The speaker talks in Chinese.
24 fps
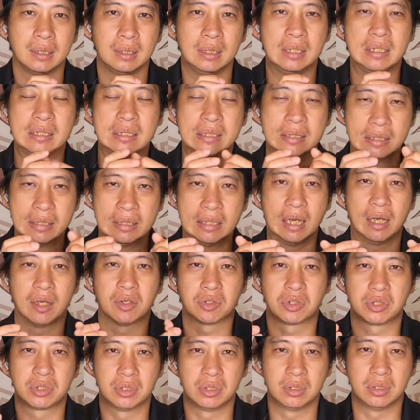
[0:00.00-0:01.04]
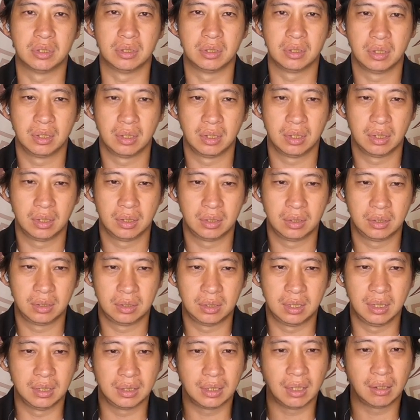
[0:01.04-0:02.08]
你只要是
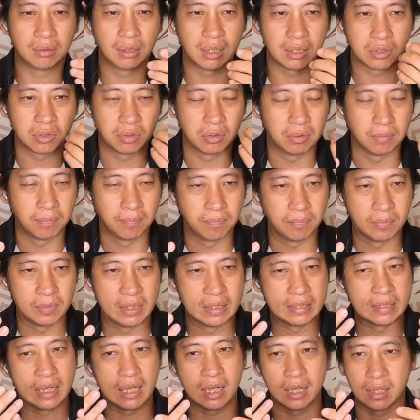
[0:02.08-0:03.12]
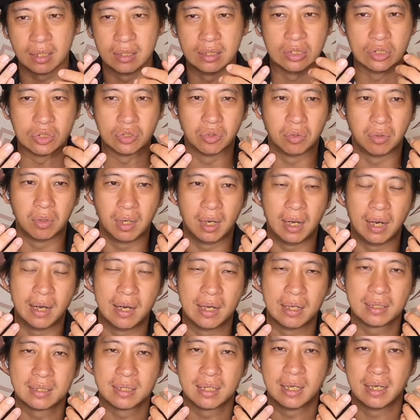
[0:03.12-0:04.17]
听到那种人家跟你说
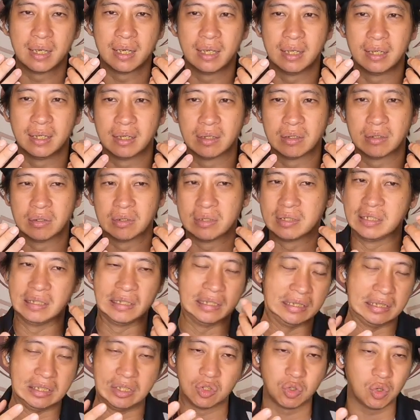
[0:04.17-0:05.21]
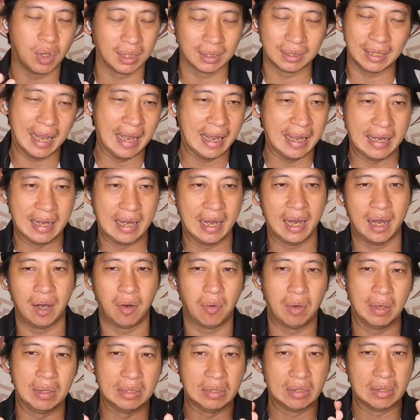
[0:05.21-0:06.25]
啊，在那种紧急状态
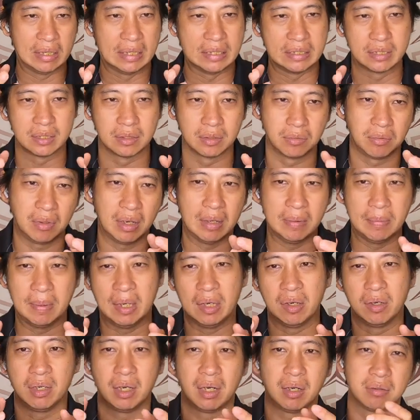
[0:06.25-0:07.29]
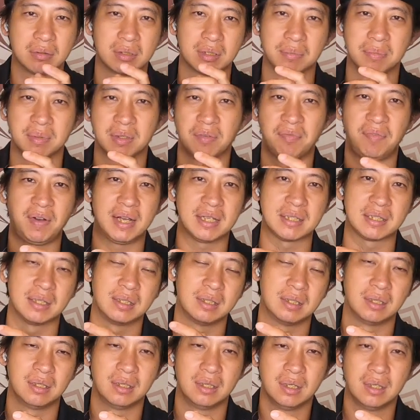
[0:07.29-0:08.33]
啊，哇，要开始外抛，要怎么发生
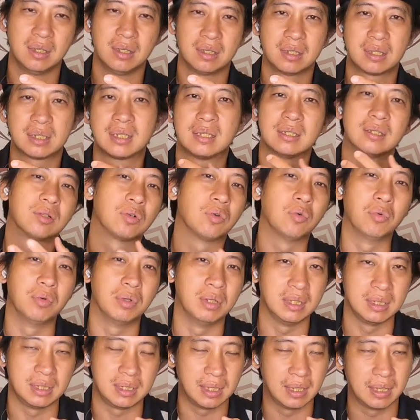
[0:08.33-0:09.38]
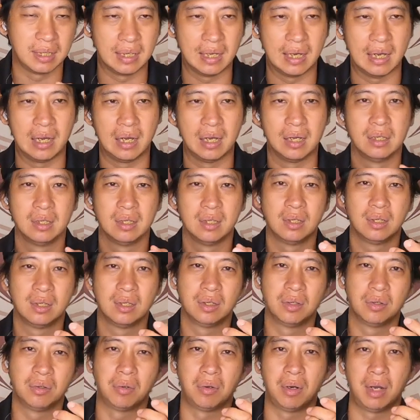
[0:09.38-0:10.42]
事故以前啊，
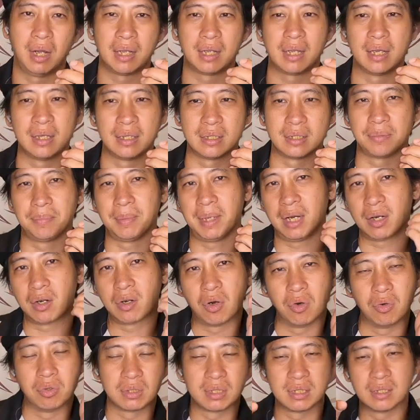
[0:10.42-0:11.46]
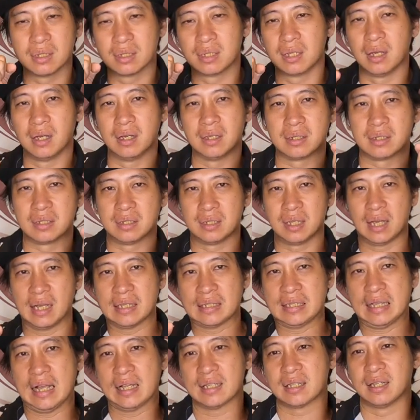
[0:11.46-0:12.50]
我还可以怎么样控制车子啊，
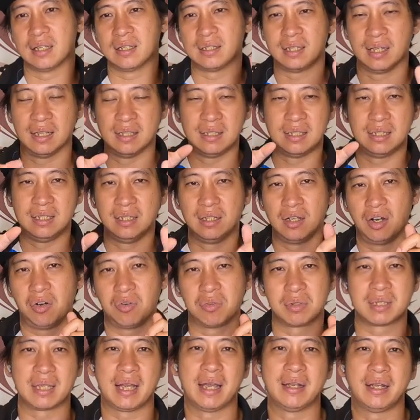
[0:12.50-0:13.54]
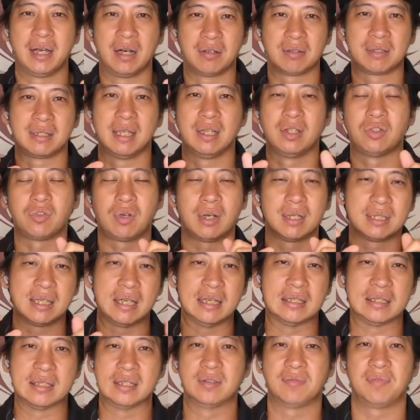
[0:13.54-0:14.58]
刹车前七后三，然后先抓
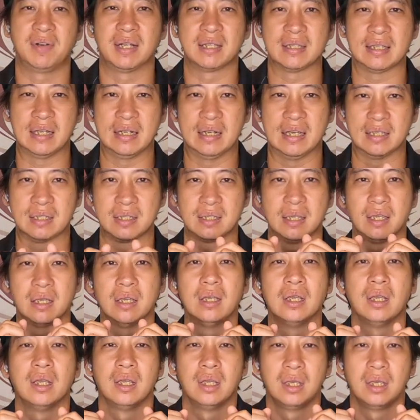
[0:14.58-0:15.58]
再释放，在那些